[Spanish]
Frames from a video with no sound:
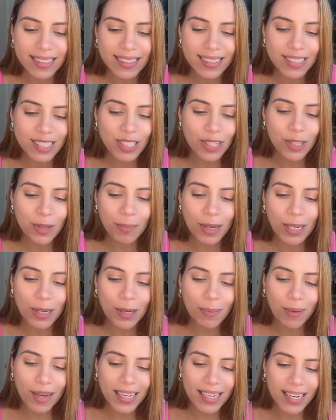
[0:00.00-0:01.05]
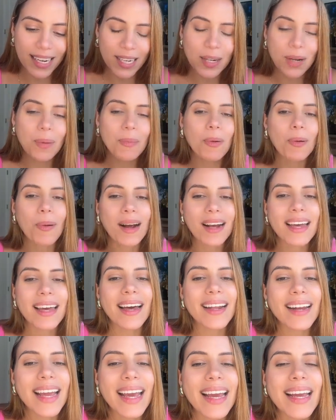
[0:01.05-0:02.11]
Yo no me quiero imaginar cómo va a
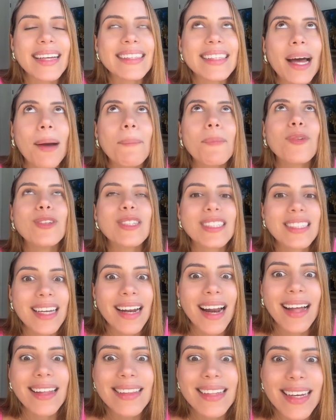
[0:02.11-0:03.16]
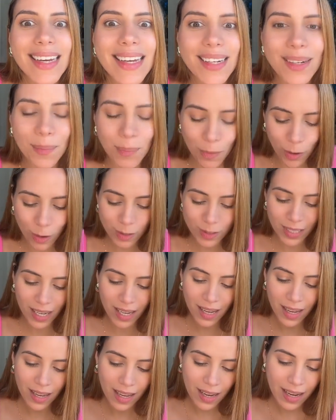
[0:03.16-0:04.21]
quedar esta pulsera de hermosa
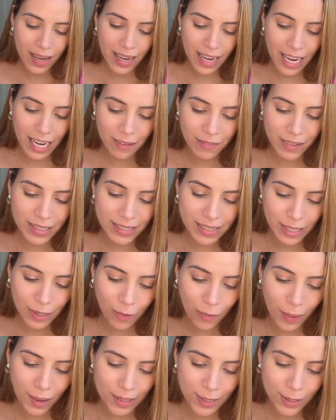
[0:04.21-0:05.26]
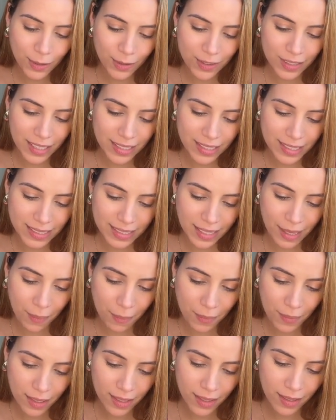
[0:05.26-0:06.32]
el 24 de
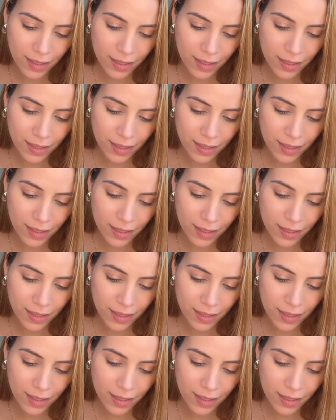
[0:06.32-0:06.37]
diciembre.